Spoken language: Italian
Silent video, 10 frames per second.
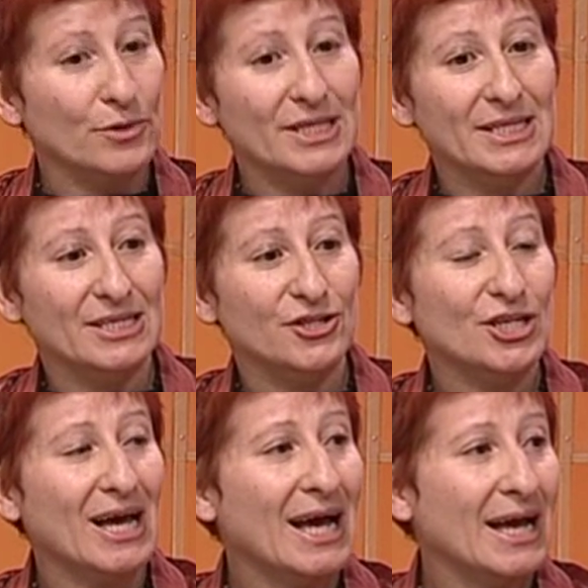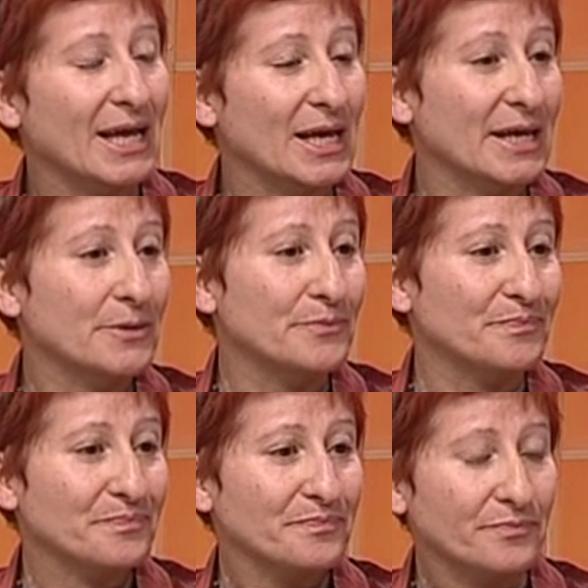quindi già è
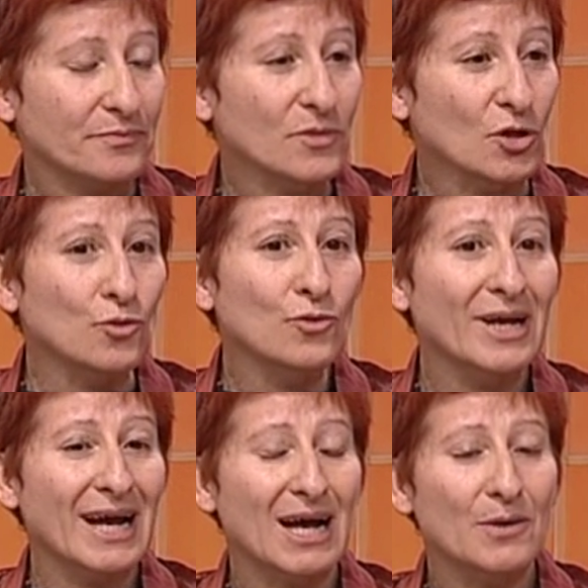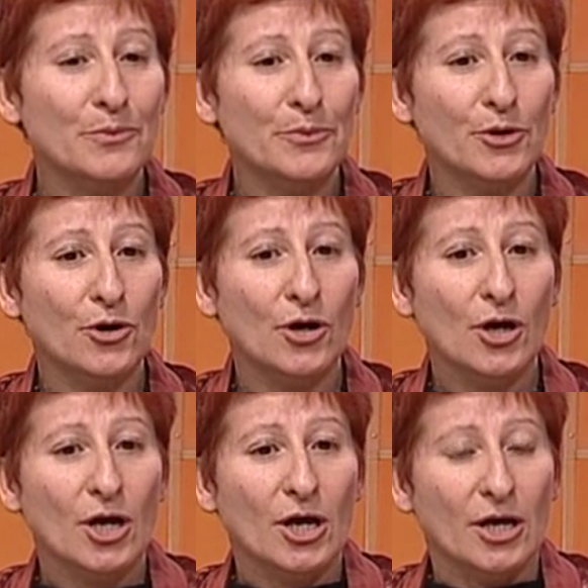un campo
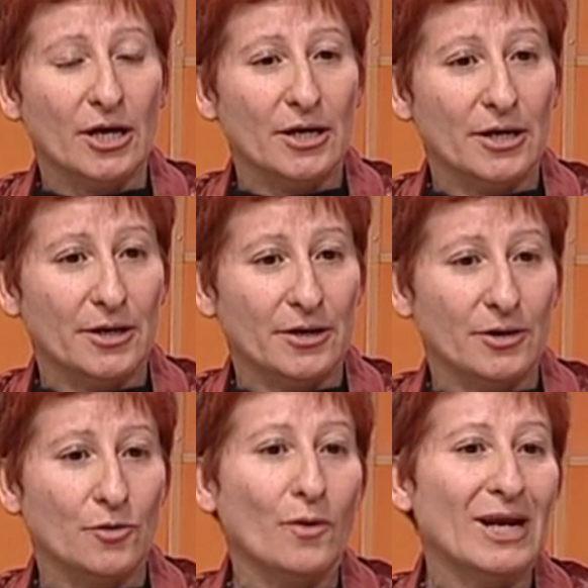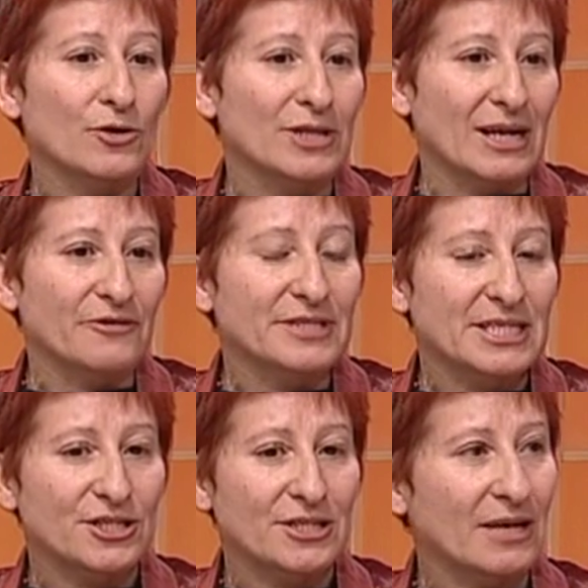eh, quello della
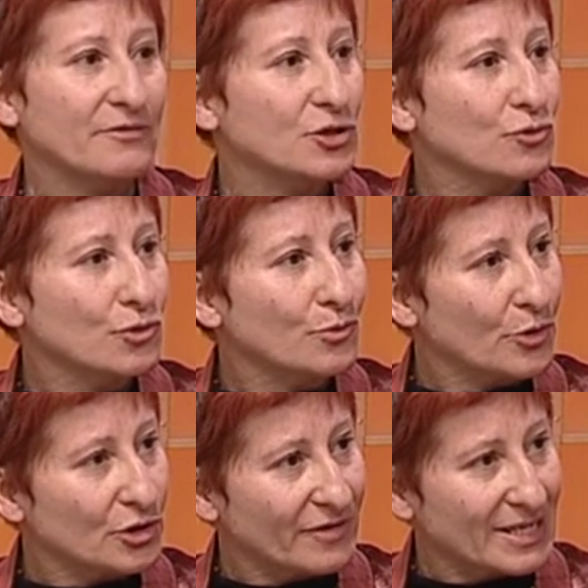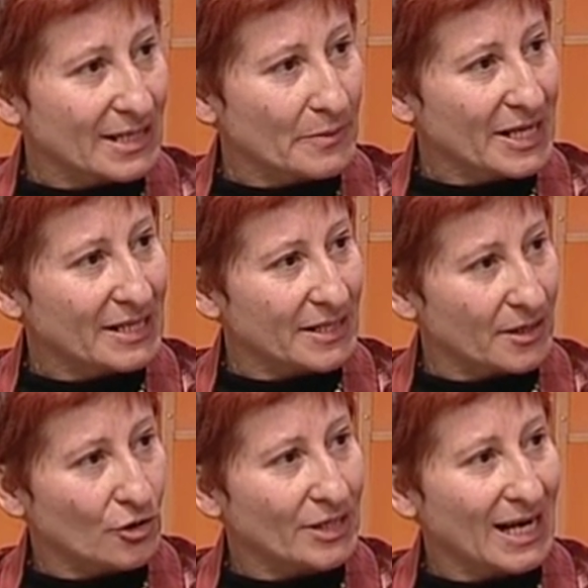fisicità vissuto un po' diversamente no?